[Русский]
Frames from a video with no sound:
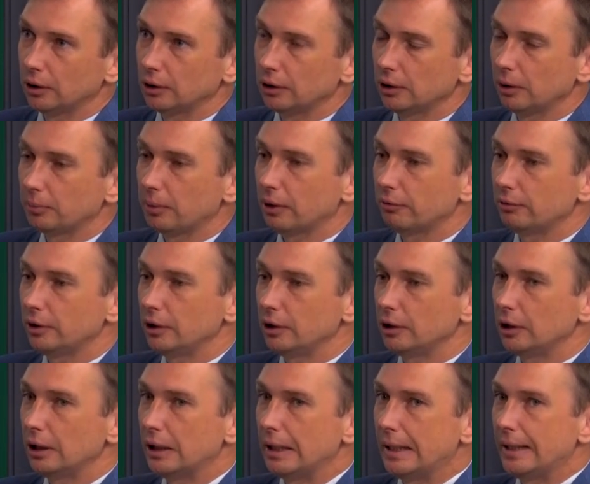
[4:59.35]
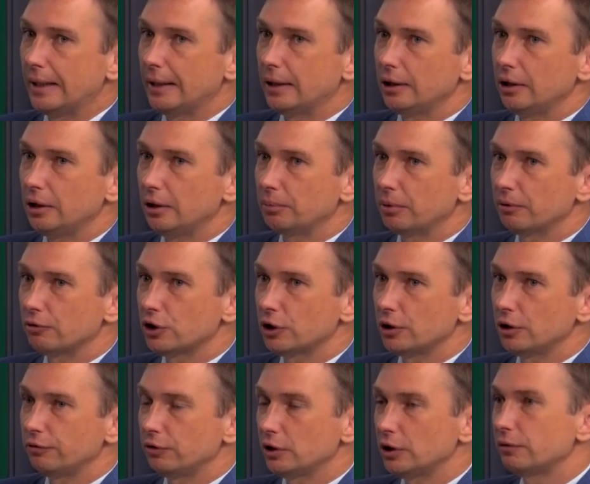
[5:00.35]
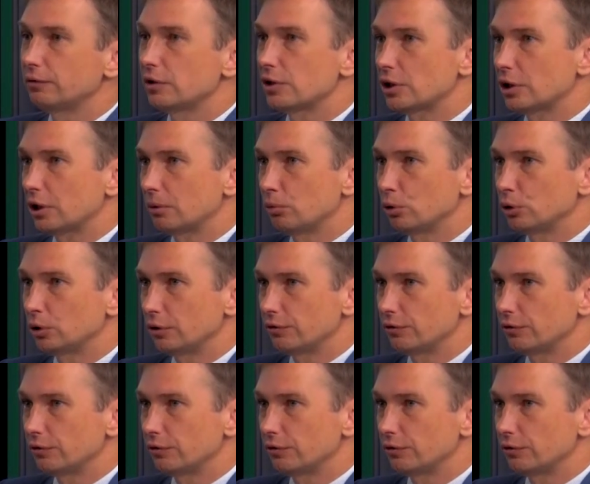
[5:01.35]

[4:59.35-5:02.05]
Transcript: направлений и повышения эффективности работы